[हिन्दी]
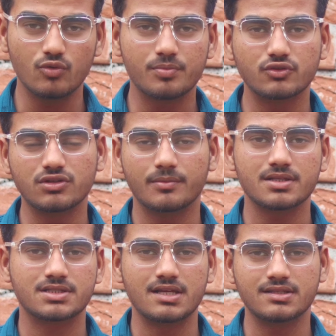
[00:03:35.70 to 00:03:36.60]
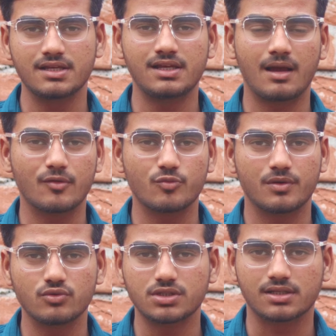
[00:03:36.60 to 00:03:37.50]
क्रोम ब्राउजर आपका जैसे ही यहाँ
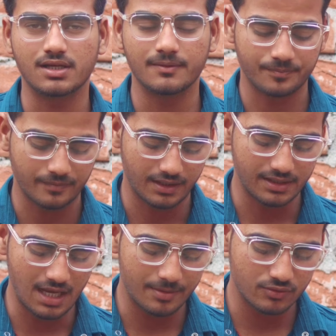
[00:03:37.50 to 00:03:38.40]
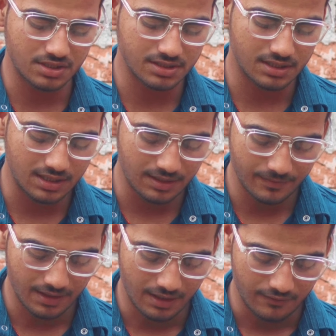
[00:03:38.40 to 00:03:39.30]
पर ओपन हो जाता है यहाँ पर आपको सर्च करना
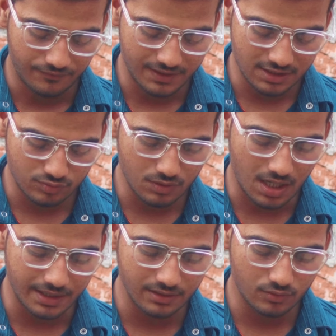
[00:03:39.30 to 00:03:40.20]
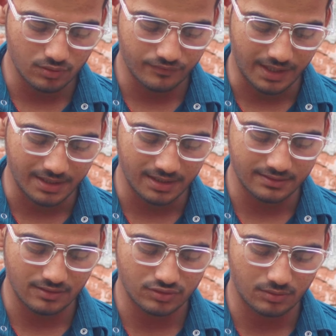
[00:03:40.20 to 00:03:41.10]
है फेसबुक आईडी कोड
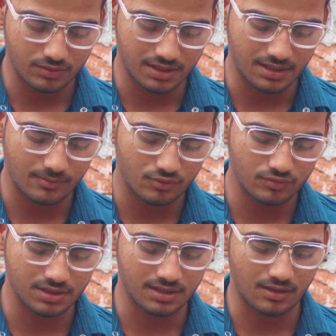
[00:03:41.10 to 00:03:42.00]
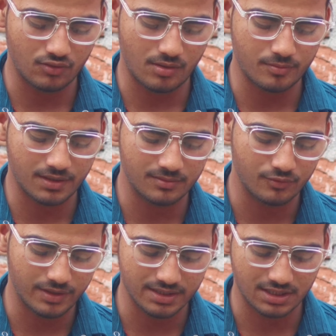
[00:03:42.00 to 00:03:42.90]
फाइंडर ऐसा कुछ आपको लिखना है आपको दिख रहा होगा आपको
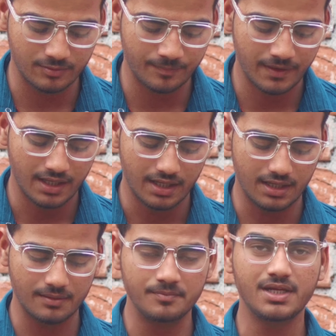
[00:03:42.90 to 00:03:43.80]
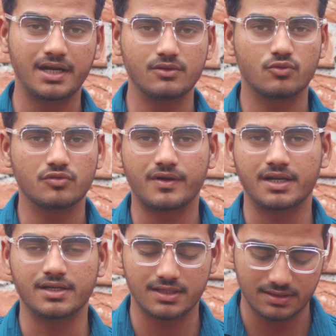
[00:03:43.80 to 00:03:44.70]
बगल मोबाइल स्क्रीन में एफ बी आई कोड
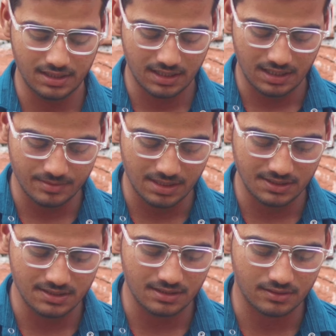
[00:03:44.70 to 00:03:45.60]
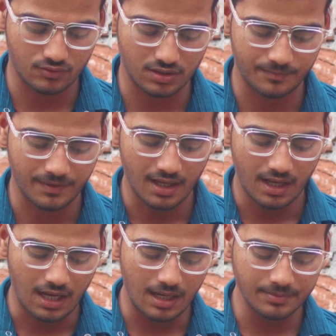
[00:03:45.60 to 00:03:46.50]
फाइंडर ऐसा लिखकर आप जैसे ही सर्च करोगे
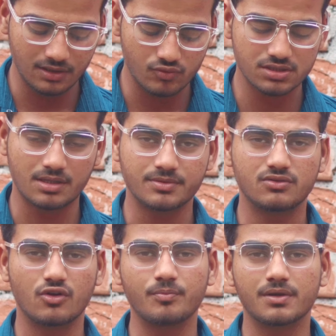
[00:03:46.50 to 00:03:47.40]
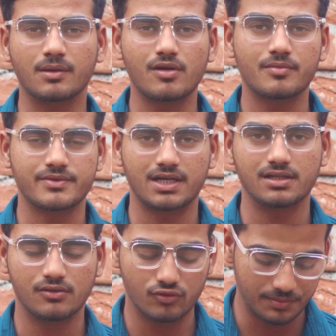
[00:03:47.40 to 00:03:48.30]
आप देखोगे सबसे टॉप पर आपको एक
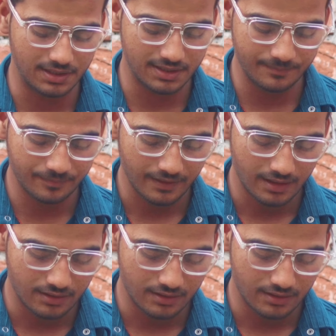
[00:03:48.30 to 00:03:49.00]
वेबसाइट देखने को मिलेगी